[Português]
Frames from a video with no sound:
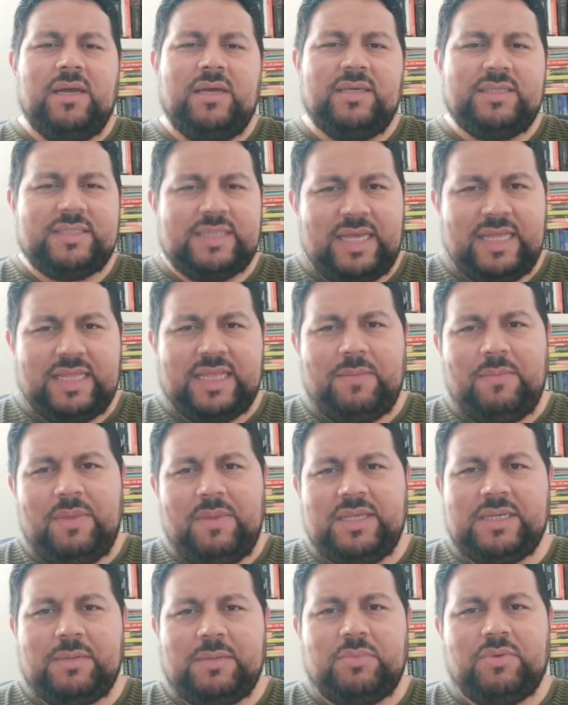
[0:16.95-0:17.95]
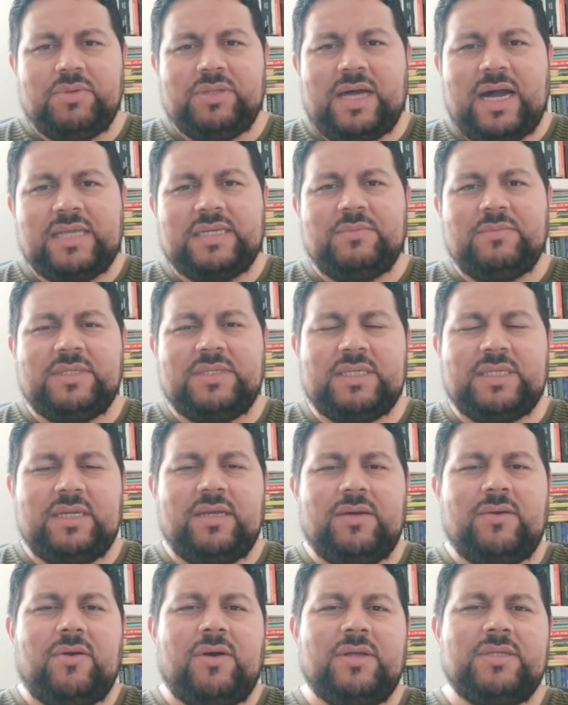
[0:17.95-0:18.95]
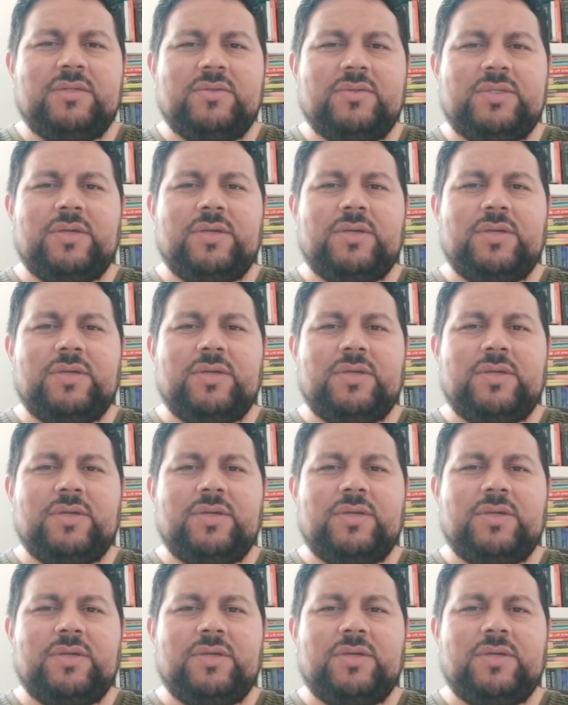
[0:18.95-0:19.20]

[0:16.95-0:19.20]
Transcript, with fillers: e certamente a bondade e a misericórdia do